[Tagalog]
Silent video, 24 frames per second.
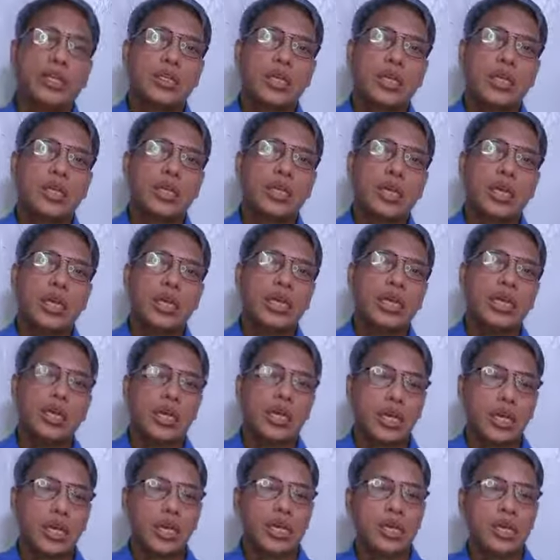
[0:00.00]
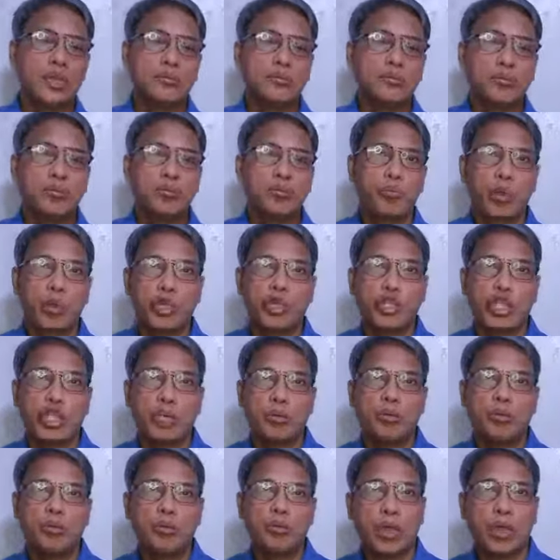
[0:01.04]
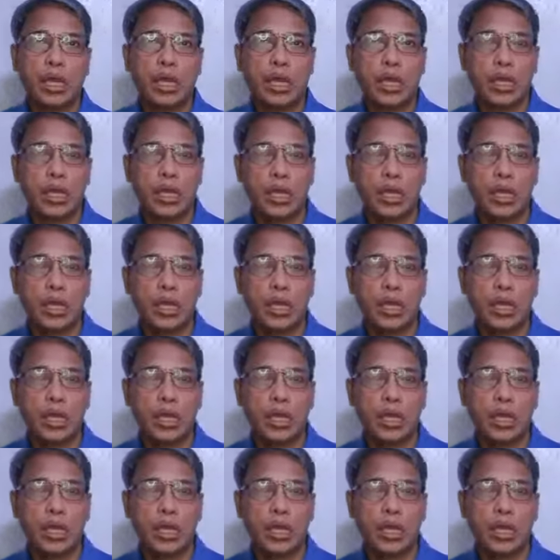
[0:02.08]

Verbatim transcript: yan ay uh, pwedeng ma...